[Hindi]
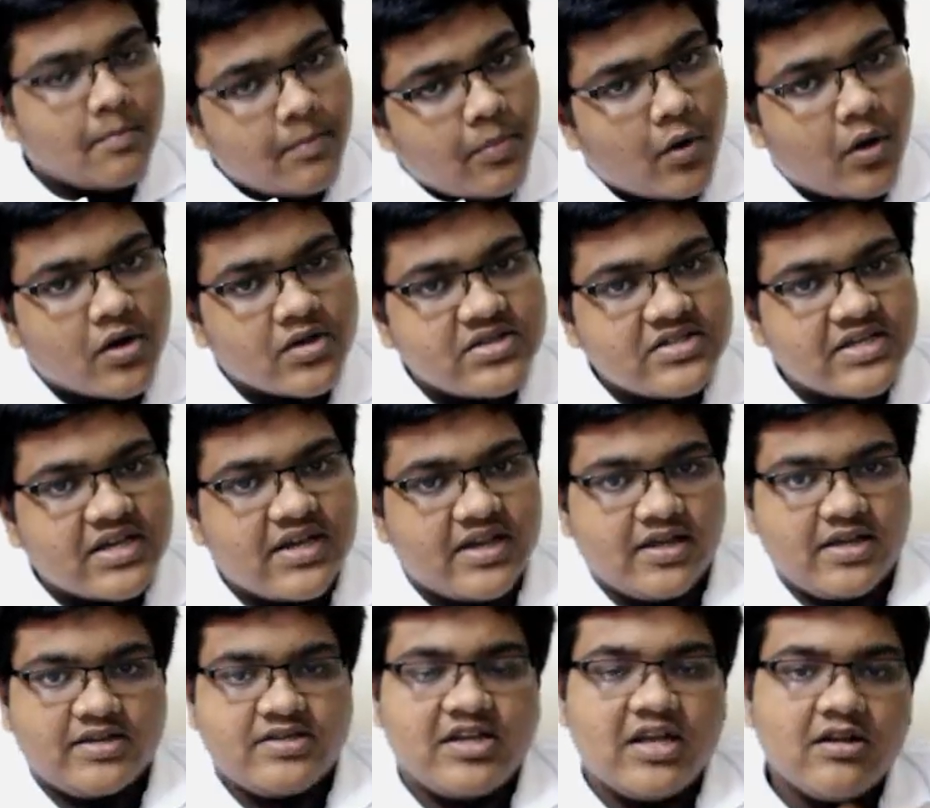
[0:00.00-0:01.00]
पहुंच
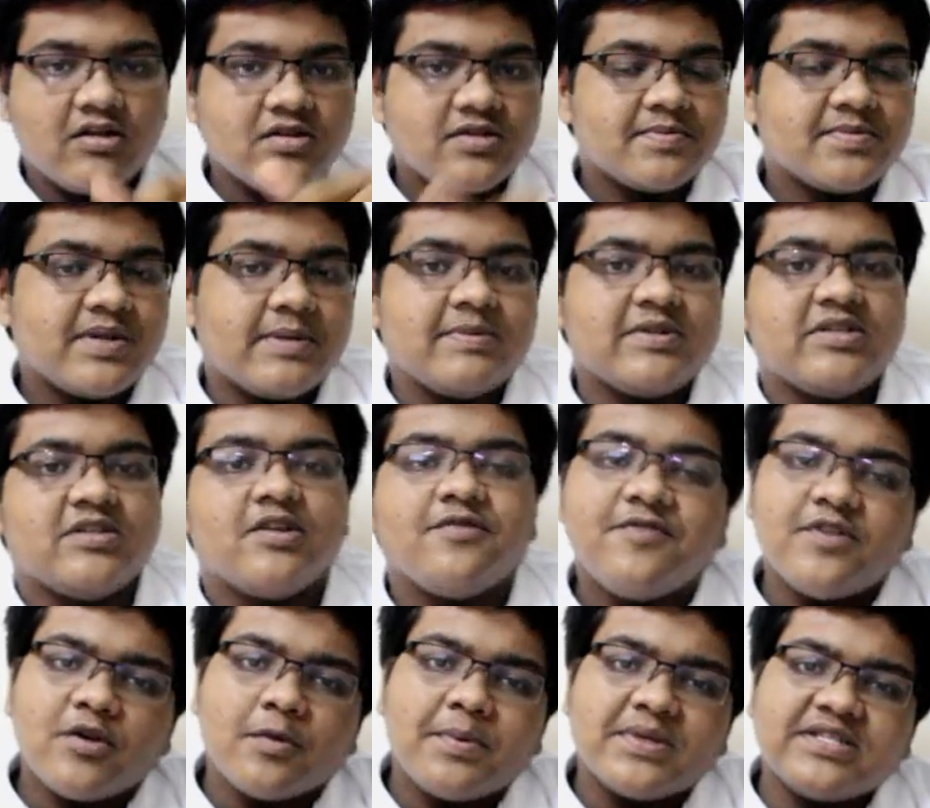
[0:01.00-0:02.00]
जाए चैनल को सब्सक्राइब कीजिए
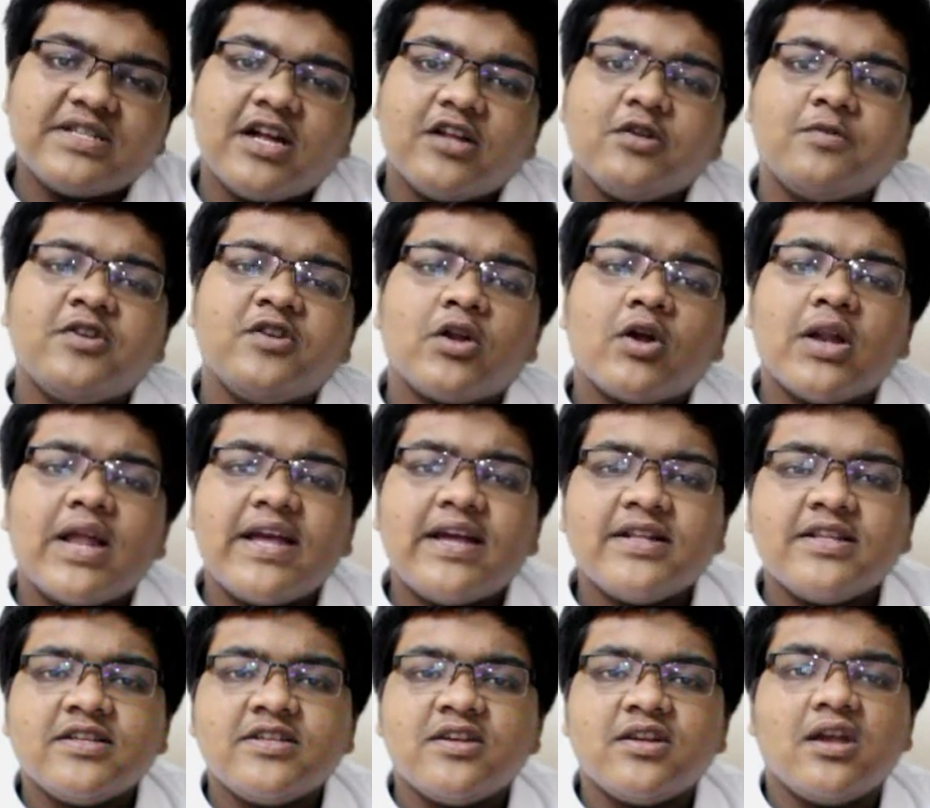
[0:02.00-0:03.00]
वीडियो पसंद आया तो वीडियो को लाइक कर
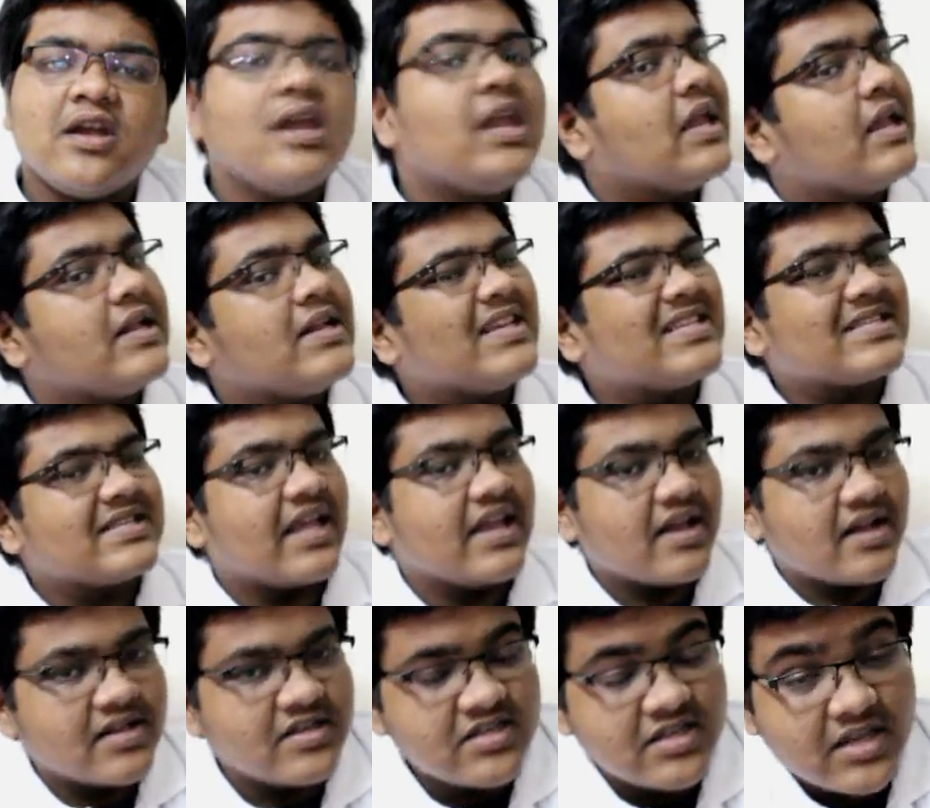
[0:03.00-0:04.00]
दीजिए डिसलाइक
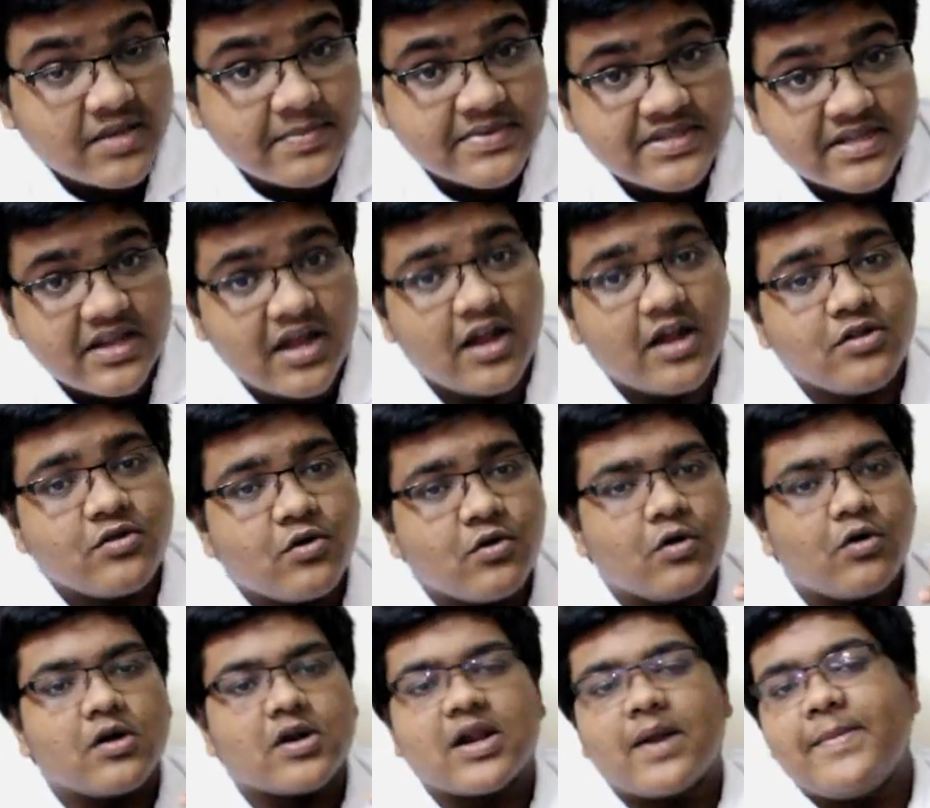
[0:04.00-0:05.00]
कर दीजिए नहीं पसंद आया तो
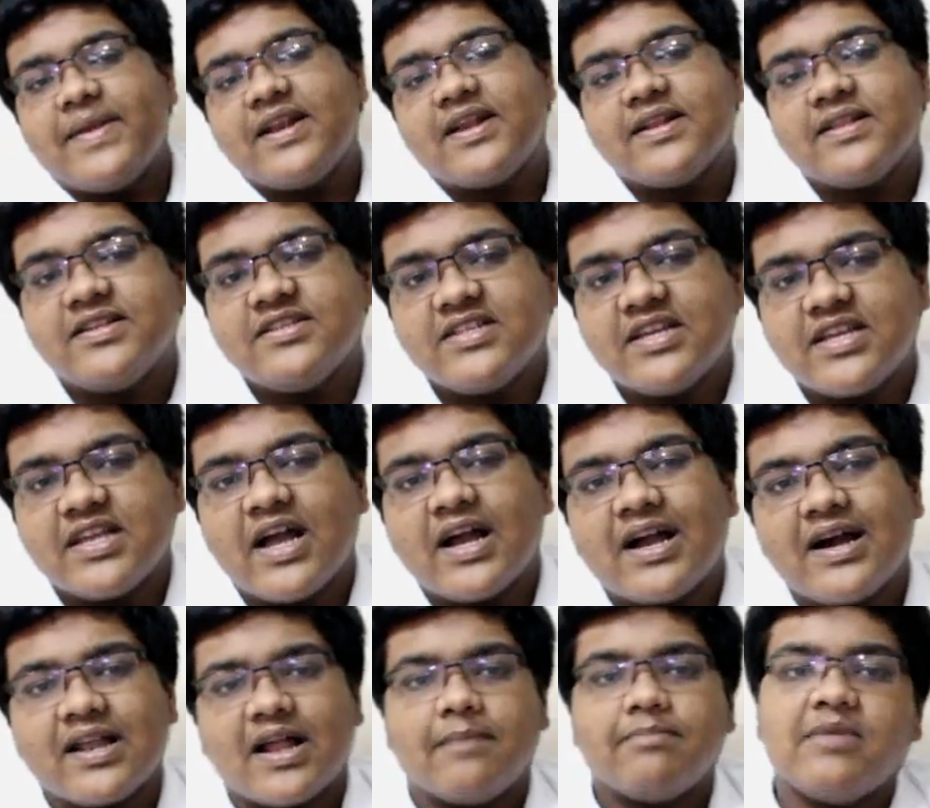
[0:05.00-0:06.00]
और कमेंट कर दीजिए क्या
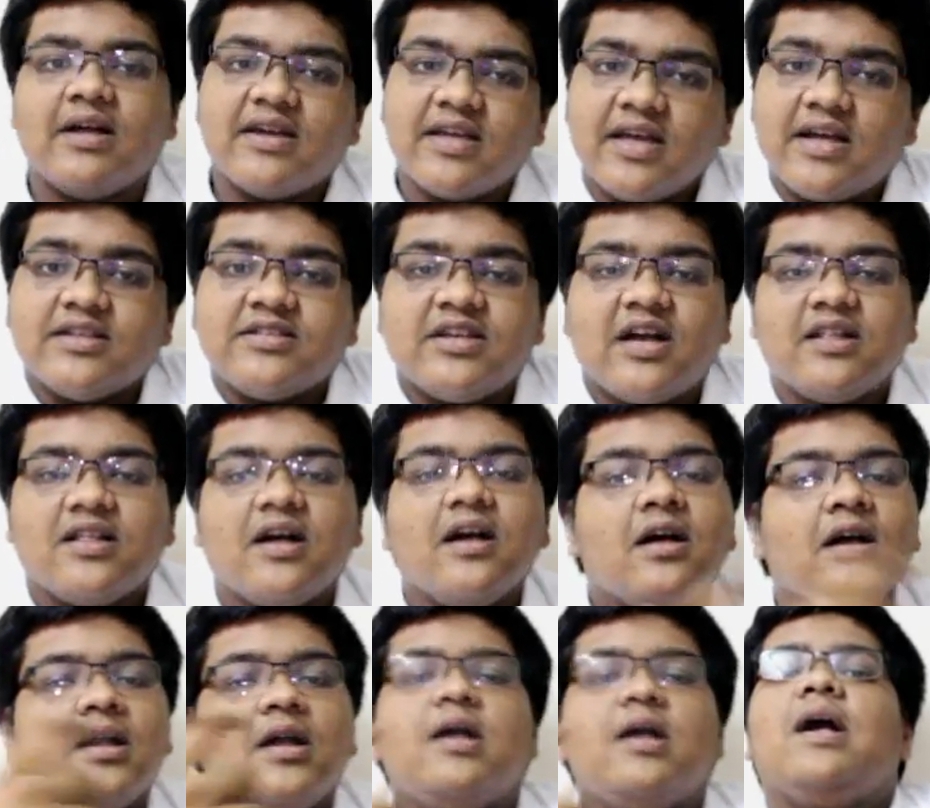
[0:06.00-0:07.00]
ख़राब था क्या अच्छा था
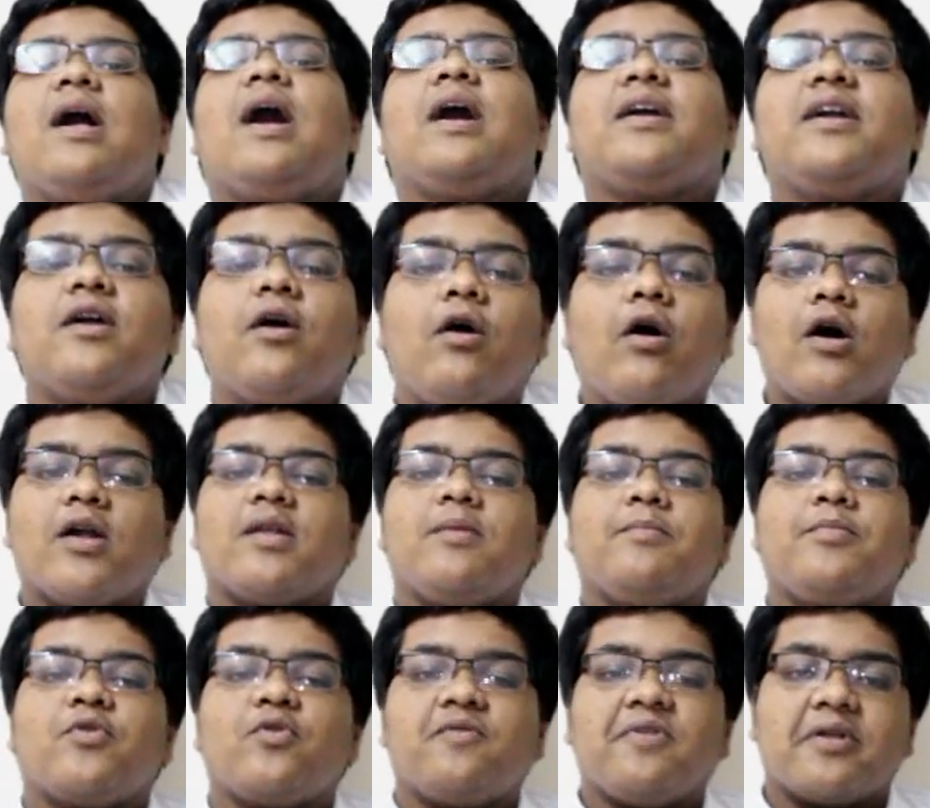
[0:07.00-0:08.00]
आगे और
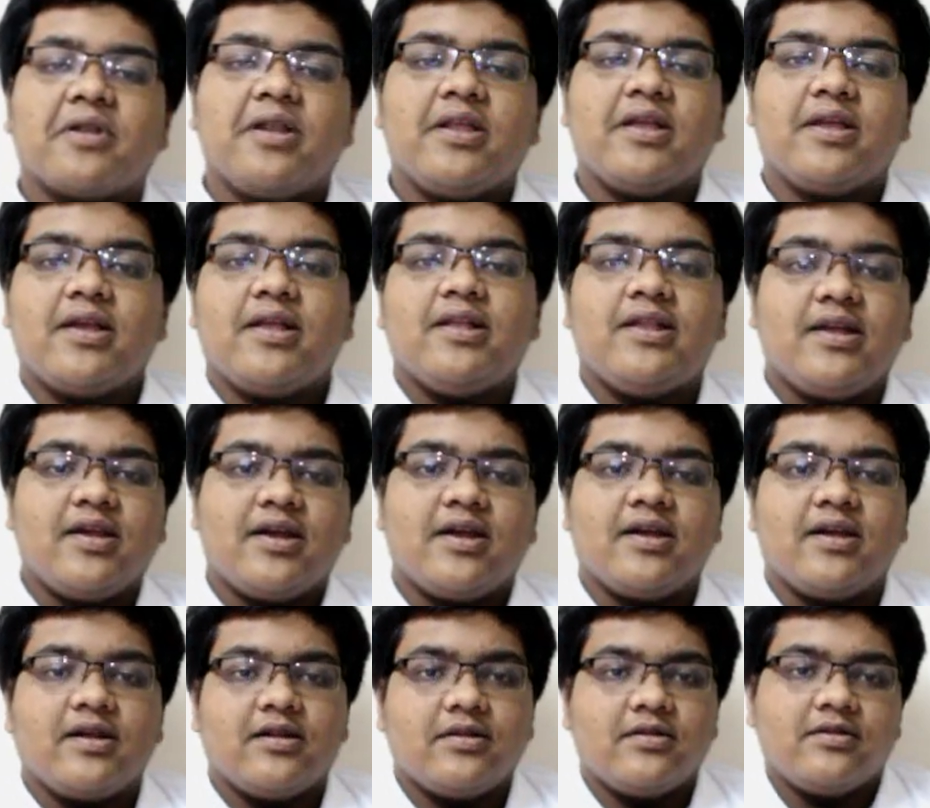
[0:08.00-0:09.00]
इम्प्रूव करने के लिए
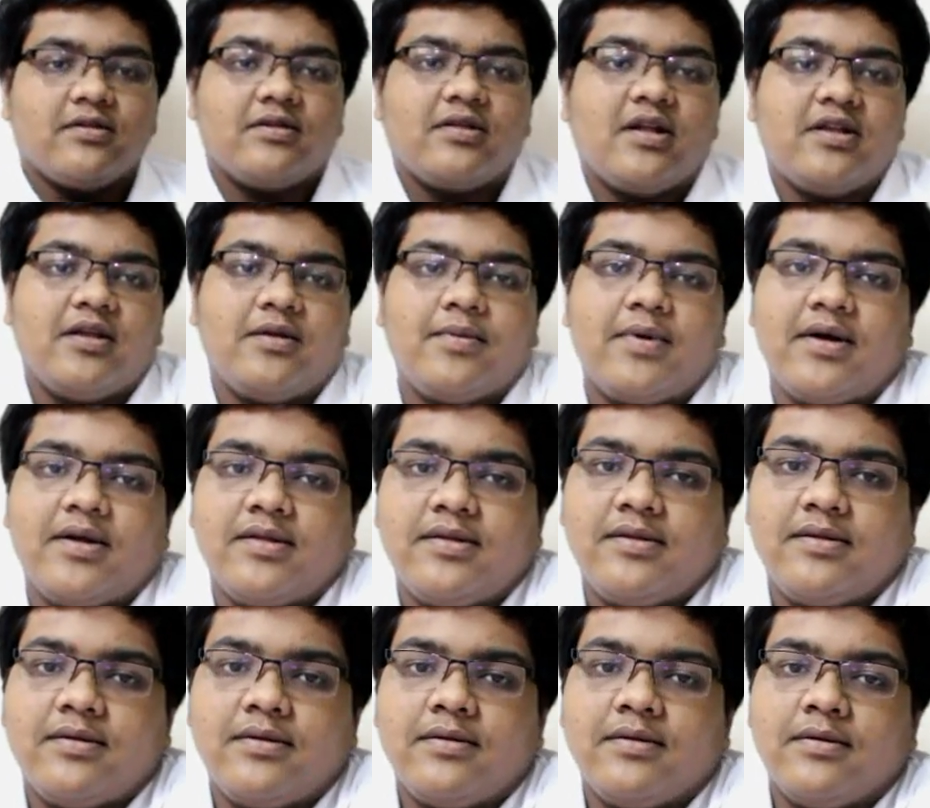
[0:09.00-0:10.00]
धन्यवाद